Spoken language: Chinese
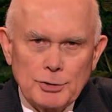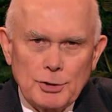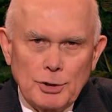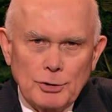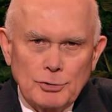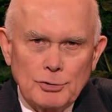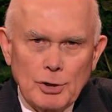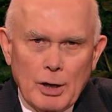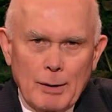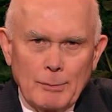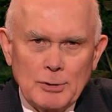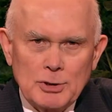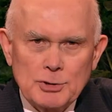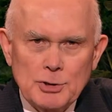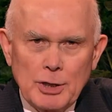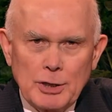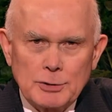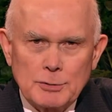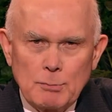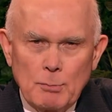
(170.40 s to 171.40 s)
今年一
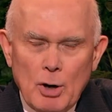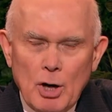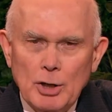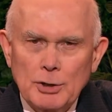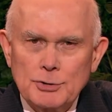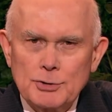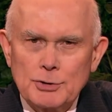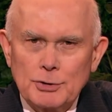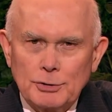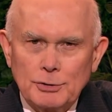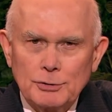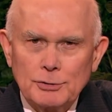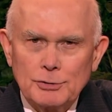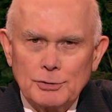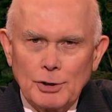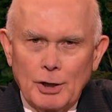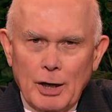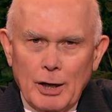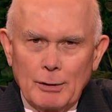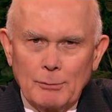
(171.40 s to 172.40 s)
月，多玛孟森
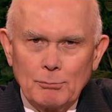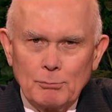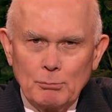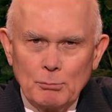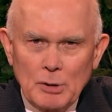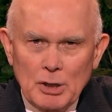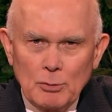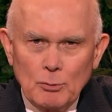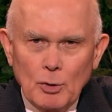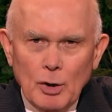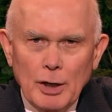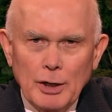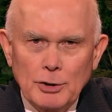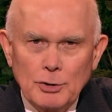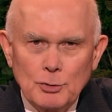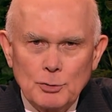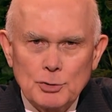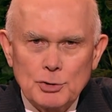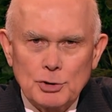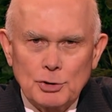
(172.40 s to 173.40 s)
会长教导
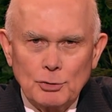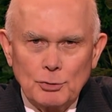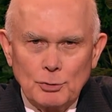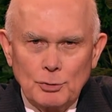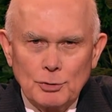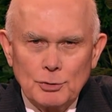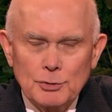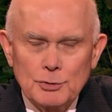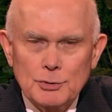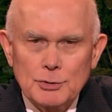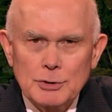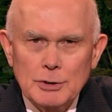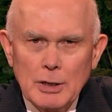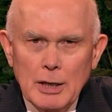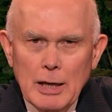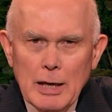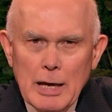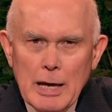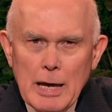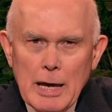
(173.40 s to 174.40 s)
百汉阳大
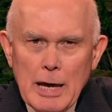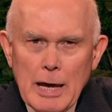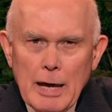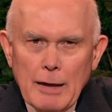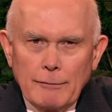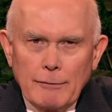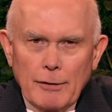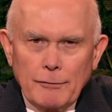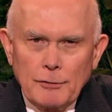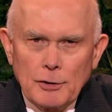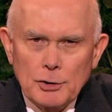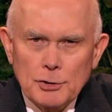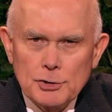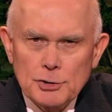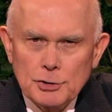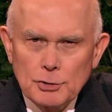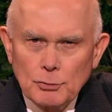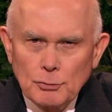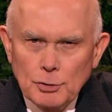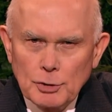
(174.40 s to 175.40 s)
学的学生，
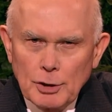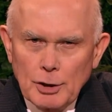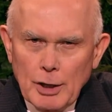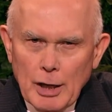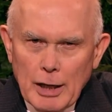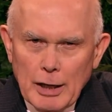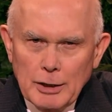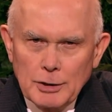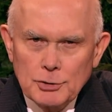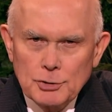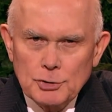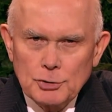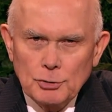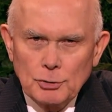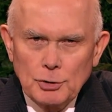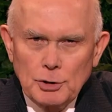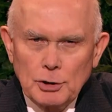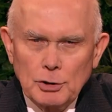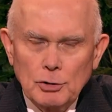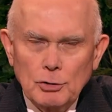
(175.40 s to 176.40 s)
在
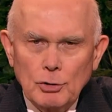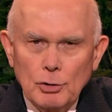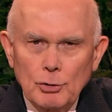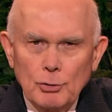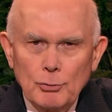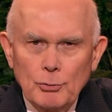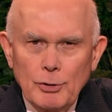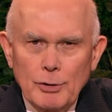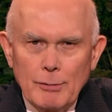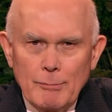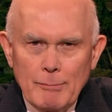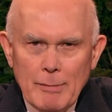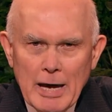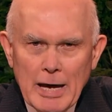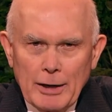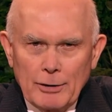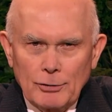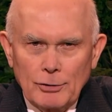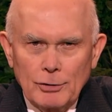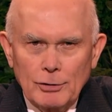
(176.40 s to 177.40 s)
学生时代就要
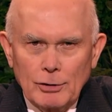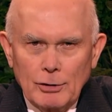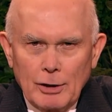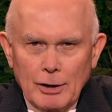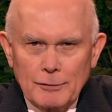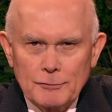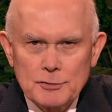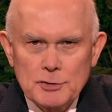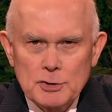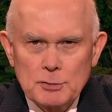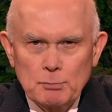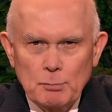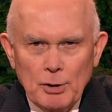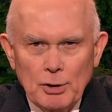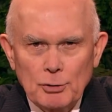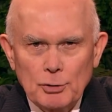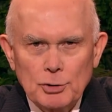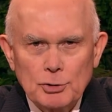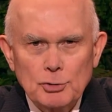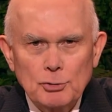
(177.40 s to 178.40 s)
做好
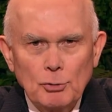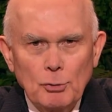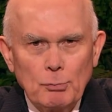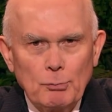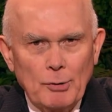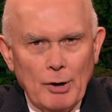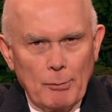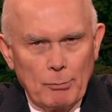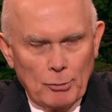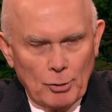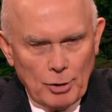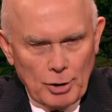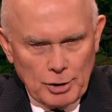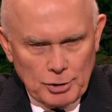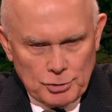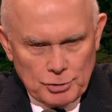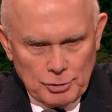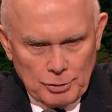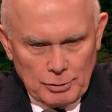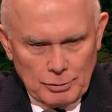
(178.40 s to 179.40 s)
属灵方面的
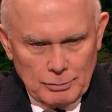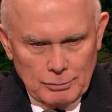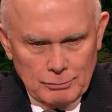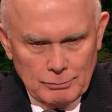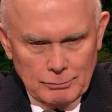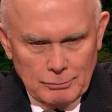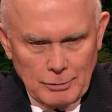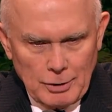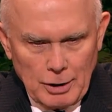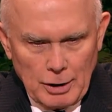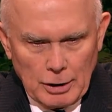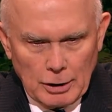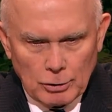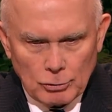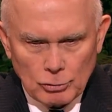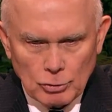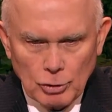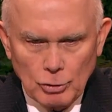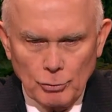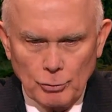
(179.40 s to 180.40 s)
准备，
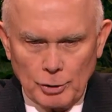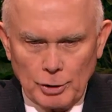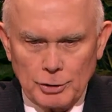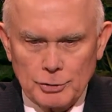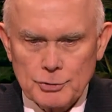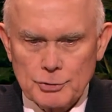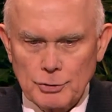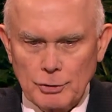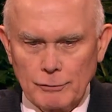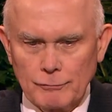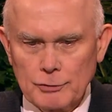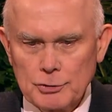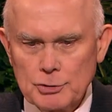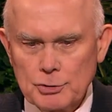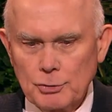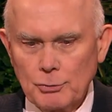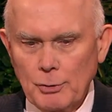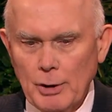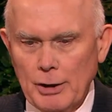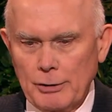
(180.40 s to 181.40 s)
包括
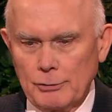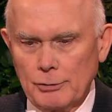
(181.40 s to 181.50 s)
为人